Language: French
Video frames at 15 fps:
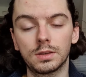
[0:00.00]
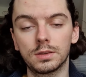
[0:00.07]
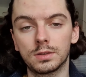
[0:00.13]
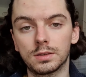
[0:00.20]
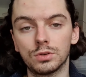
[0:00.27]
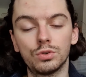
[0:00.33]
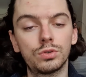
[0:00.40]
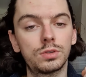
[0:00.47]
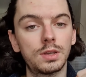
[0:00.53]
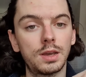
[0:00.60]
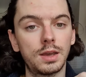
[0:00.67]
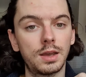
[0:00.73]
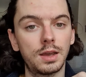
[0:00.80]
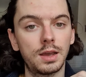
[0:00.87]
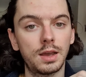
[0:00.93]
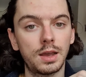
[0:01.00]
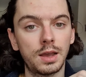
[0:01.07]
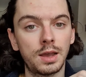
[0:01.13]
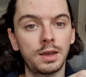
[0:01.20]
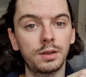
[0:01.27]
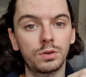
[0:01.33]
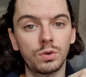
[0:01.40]
C'est juste
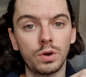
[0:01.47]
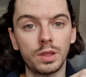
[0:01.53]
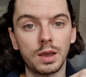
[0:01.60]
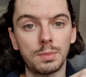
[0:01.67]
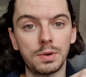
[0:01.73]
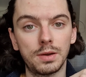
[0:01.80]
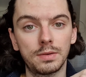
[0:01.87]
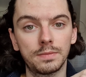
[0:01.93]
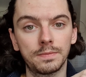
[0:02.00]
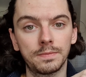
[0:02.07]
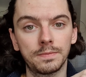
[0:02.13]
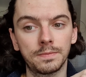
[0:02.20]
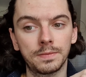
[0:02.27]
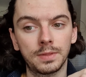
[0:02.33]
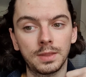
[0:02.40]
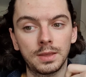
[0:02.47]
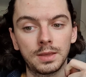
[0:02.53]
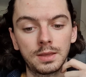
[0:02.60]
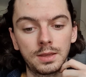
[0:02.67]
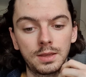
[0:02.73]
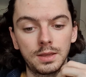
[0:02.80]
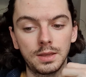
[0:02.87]
incroyable.
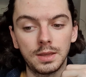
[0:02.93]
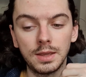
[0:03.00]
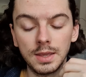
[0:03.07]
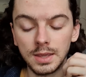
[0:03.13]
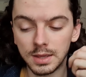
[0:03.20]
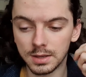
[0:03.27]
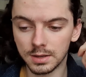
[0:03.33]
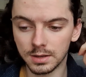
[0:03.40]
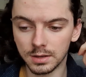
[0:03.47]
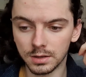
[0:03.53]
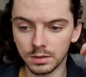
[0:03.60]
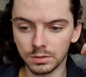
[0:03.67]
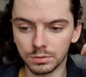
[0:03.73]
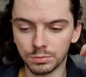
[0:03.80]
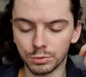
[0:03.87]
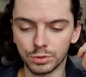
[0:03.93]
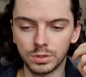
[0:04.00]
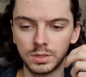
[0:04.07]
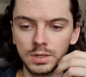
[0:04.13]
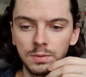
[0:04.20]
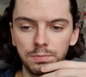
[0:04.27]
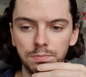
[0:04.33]
Et je me suis
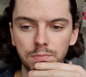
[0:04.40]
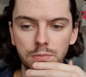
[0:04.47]
dit,